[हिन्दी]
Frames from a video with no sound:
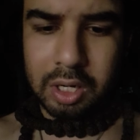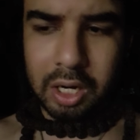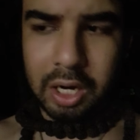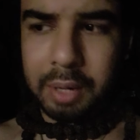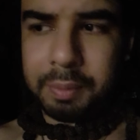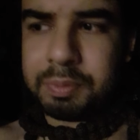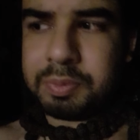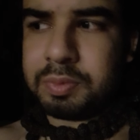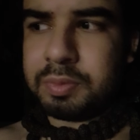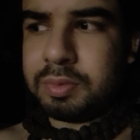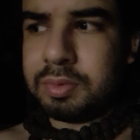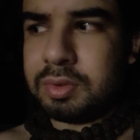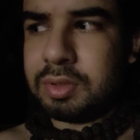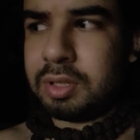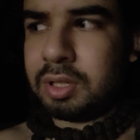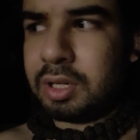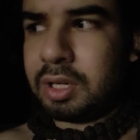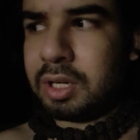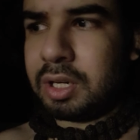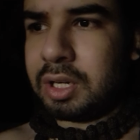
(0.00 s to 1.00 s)
अब
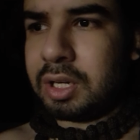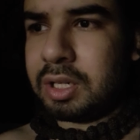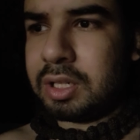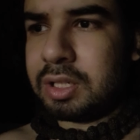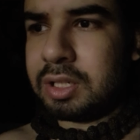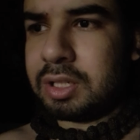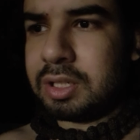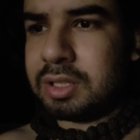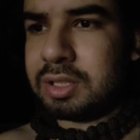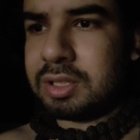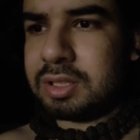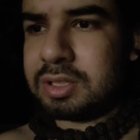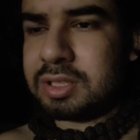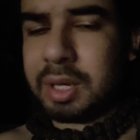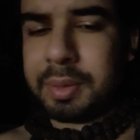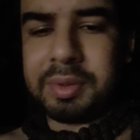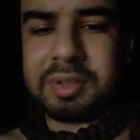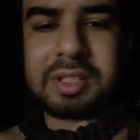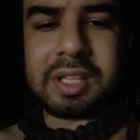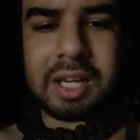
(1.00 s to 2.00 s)

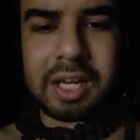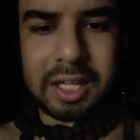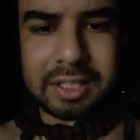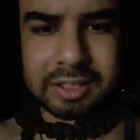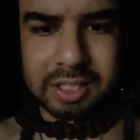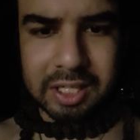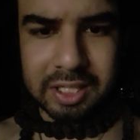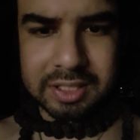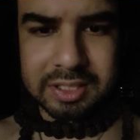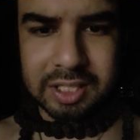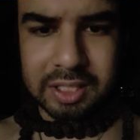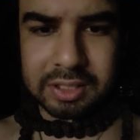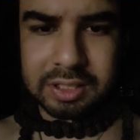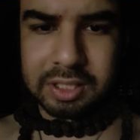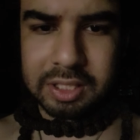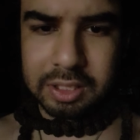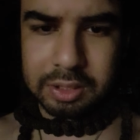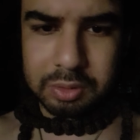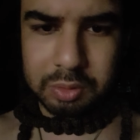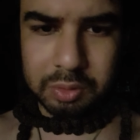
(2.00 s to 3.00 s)
जब इसकी लत लग जाती
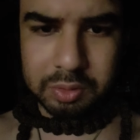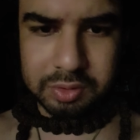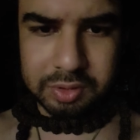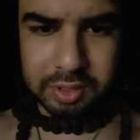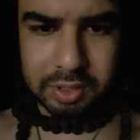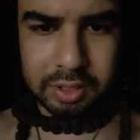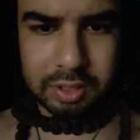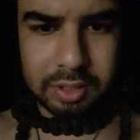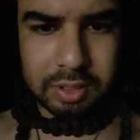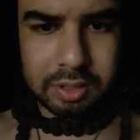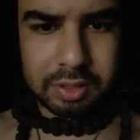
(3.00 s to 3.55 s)
है तो इसे